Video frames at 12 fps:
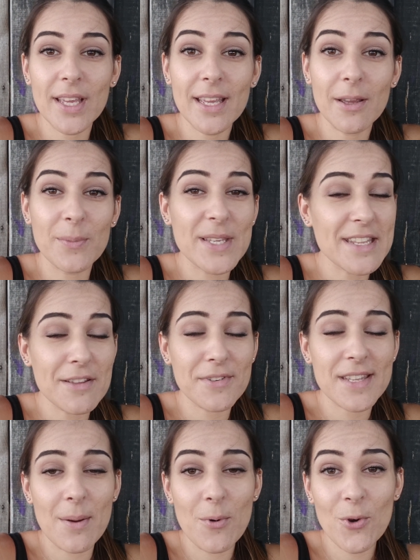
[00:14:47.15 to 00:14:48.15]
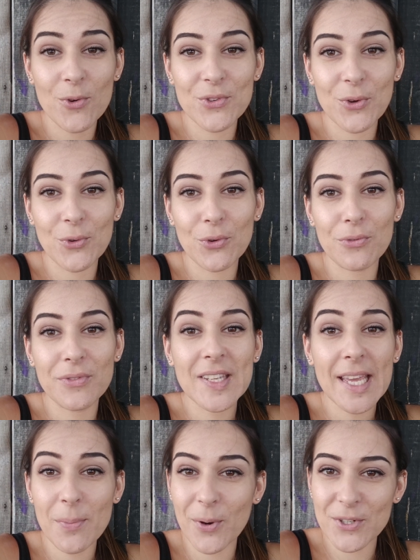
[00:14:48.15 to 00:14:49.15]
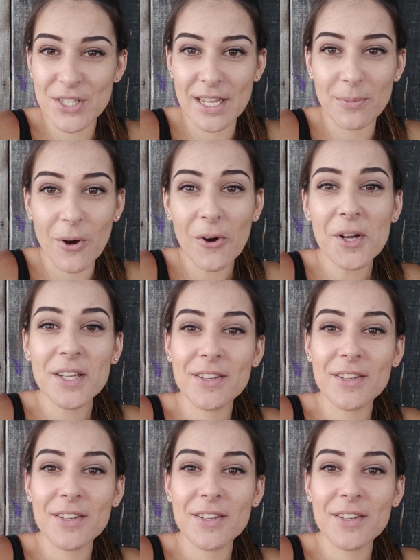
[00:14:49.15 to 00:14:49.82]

Et bien évidemment, on se retrouve très prochainement